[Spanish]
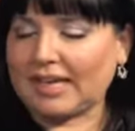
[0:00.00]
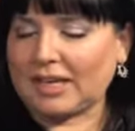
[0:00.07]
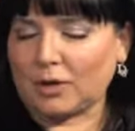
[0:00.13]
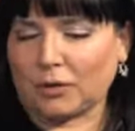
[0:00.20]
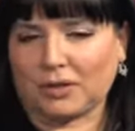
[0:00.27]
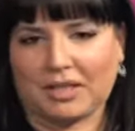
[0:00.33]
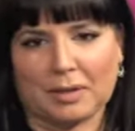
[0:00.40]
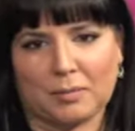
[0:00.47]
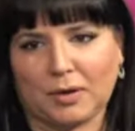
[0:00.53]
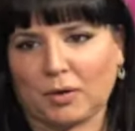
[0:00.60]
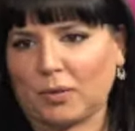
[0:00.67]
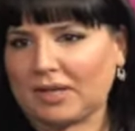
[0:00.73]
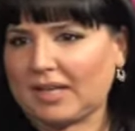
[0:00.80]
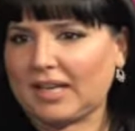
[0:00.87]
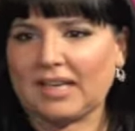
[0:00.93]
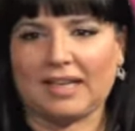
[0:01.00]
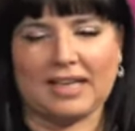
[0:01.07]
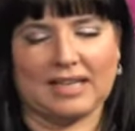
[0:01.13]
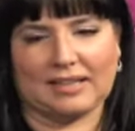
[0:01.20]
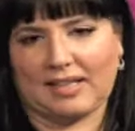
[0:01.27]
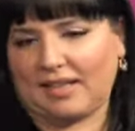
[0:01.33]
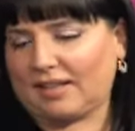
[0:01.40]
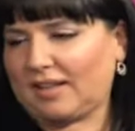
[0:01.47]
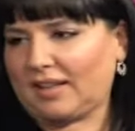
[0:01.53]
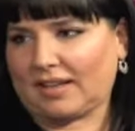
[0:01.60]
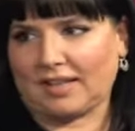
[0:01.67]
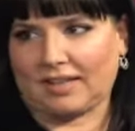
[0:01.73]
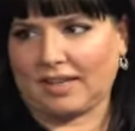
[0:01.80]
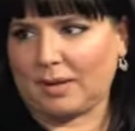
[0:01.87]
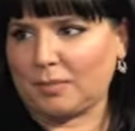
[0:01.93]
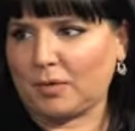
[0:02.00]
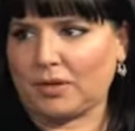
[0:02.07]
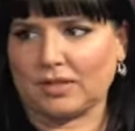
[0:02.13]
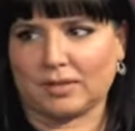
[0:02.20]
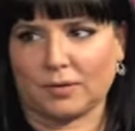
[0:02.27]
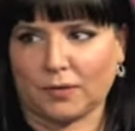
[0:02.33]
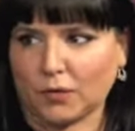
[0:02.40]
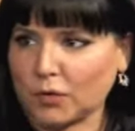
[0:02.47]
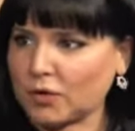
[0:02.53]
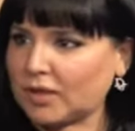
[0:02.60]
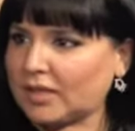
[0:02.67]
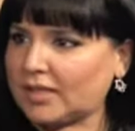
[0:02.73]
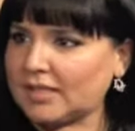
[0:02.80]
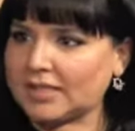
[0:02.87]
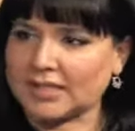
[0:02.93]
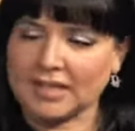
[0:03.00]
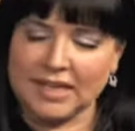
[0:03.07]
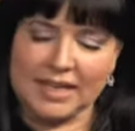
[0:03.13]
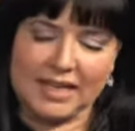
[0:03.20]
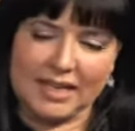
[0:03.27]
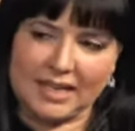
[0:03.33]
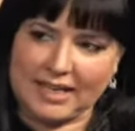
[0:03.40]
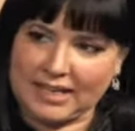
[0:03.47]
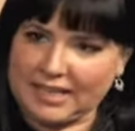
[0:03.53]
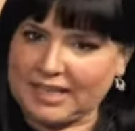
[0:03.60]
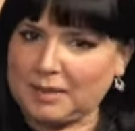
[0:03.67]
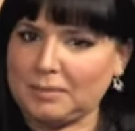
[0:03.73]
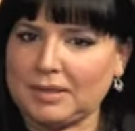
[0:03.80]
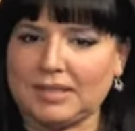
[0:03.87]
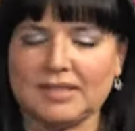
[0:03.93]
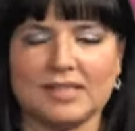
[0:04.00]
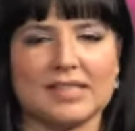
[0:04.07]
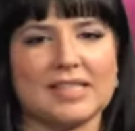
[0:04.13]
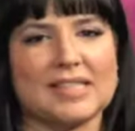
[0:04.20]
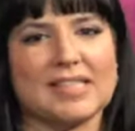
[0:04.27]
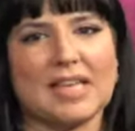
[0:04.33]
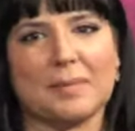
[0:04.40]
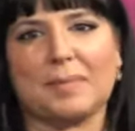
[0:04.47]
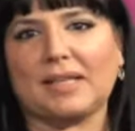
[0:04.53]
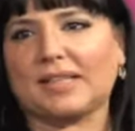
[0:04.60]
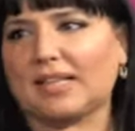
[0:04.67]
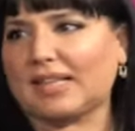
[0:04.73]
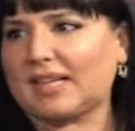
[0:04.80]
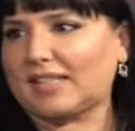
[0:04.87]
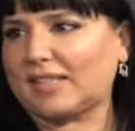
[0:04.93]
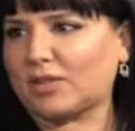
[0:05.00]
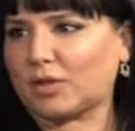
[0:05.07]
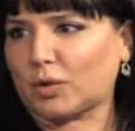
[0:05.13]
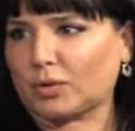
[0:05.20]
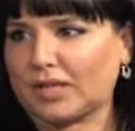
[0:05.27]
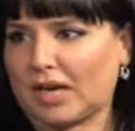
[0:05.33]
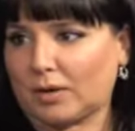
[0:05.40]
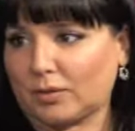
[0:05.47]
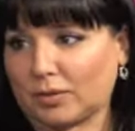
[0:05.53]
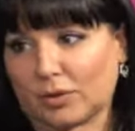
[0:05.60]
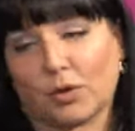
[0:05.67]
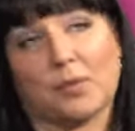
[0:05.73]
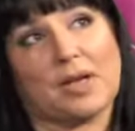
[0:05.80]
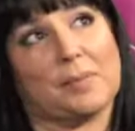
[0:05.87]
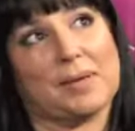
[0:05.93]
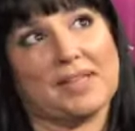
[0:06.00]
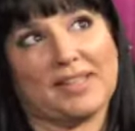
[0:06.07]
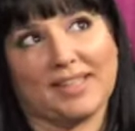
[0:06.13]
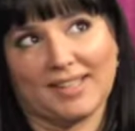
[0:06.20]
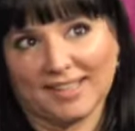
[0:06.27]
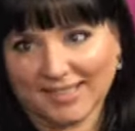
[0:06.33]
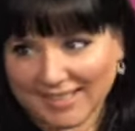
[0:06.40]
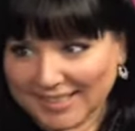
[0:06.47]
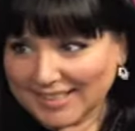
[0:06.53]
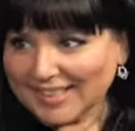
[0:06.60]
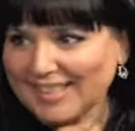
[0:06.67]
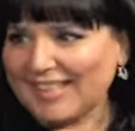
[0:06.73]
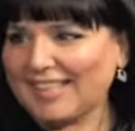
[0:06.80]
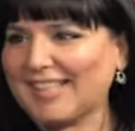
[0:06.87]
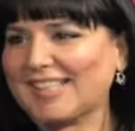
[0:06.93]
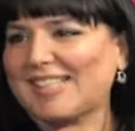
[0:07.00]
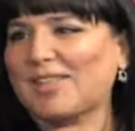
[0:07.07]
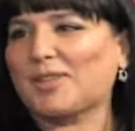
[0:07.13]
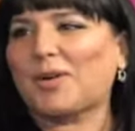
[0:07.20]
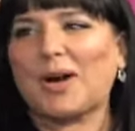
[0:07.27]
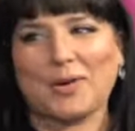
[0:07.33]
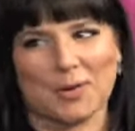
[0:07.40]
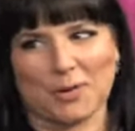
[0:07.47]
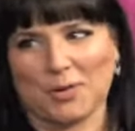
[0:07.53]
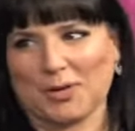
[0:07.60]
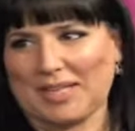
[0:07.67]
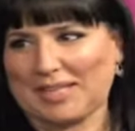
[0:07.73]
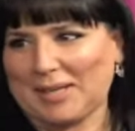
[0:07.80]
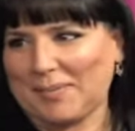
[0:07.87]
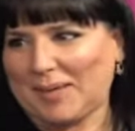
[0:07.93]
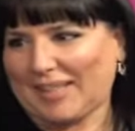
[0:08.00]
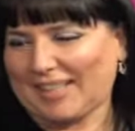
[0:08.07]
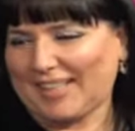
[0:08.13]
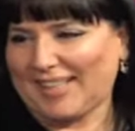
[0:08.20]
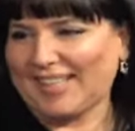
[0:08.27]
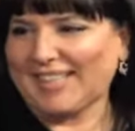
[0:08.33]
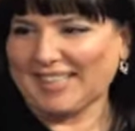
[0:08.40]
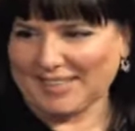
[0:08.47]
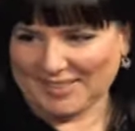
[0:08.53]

que lo tenemos en cualquiera de las tiendas que tenemos, de Sephora's, eh, en siempre están casi soldados. obviamente está haciendo algo, correctamente. Es algo que la